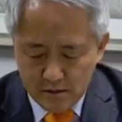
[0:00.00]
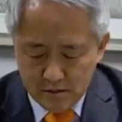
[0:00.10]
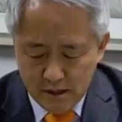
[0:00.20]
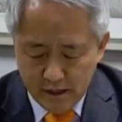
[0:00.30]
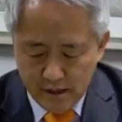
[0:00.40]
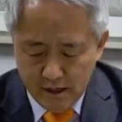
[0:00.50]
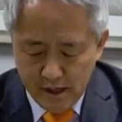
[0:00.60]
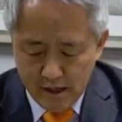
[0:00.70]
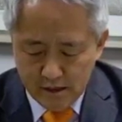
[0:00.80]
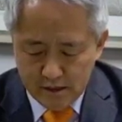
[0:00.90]

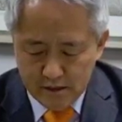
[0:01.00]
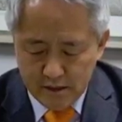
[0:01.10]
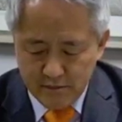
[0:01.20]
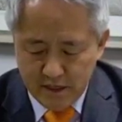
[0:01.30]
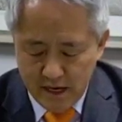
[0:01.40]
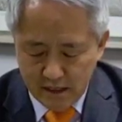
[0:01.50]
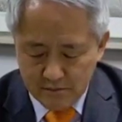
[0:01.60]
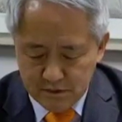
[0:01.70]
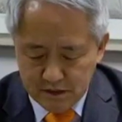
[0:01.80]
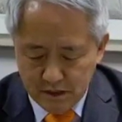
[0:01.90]
작가의 그림
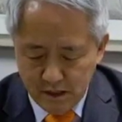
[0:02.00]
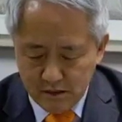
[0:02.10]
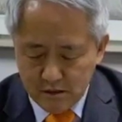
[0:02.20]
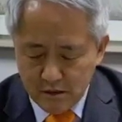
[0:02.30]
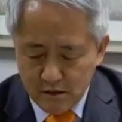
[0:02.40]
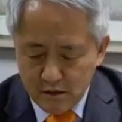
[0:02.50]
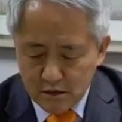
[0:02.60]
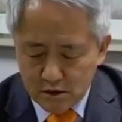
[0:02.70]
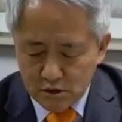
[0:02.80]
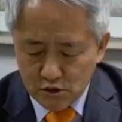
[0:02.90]
이야기입니다.
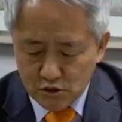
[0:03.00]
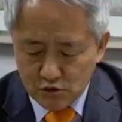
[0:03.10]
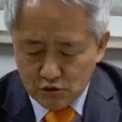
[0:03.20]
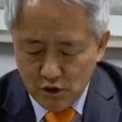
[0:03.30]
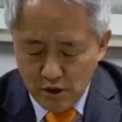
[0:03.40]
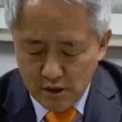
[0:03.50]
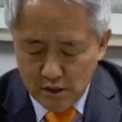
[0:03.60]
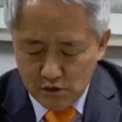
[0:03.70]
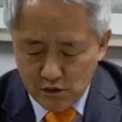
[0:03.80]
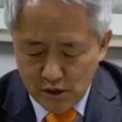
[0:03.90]
운준영
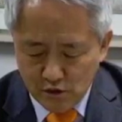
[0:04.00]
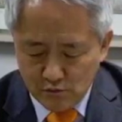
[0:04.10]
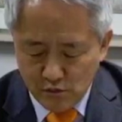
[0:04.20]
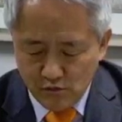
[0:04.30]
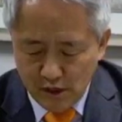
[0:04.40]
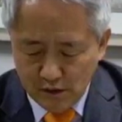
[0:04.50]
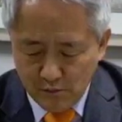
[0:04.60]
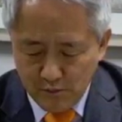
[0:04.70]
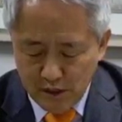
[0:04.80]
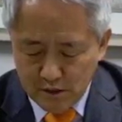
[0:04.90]
예술가 순목화
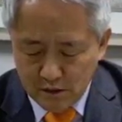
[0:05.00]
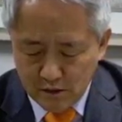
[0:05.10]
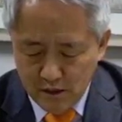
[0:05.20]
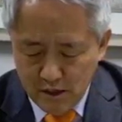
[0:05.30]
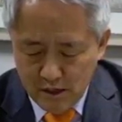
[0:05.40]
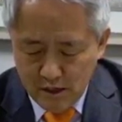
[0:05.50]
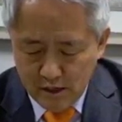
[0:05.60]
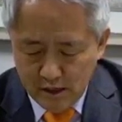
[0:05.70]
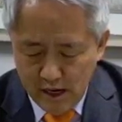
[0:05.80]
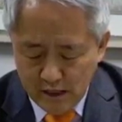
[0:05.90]
특별전
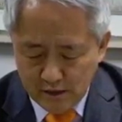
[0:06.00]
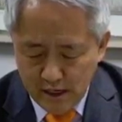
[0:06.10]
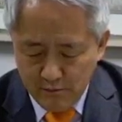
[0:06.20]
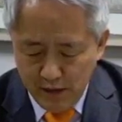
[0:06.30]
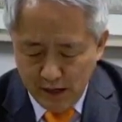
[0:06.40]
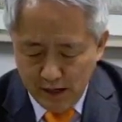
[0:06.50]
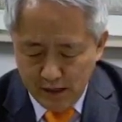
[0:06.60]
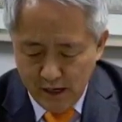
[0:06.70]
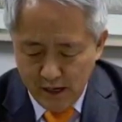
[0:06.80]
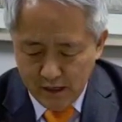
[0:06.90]
강남
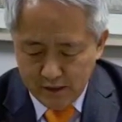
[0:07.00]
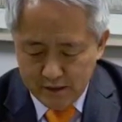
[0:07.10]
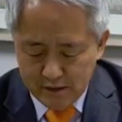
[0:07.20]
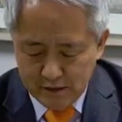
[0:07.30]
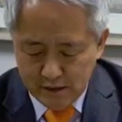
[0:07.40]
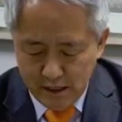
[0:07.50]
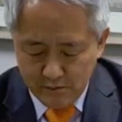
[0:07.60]
바카라 크리스탈